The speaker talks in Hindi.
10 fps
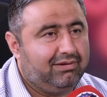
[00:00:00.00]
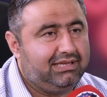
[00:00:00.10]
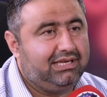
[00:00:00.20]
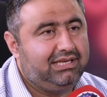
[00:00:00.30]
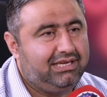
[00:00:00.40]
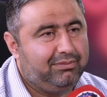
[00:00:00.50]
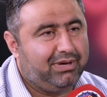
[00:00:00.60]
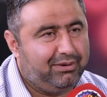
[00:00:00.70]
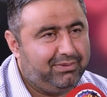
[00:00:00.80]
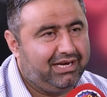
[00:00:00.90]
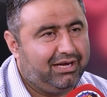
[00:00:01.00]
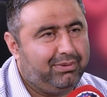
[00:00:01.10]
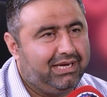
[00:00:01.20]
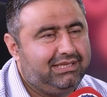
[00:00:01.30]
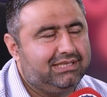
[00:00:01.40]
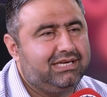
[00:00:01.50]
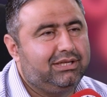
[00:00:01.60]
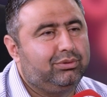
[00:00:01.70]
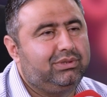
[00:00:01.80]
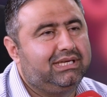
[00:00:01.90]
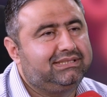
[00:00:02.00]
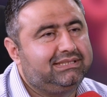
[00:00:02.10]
खातन के बारे में अगर बात की जाए तो उनके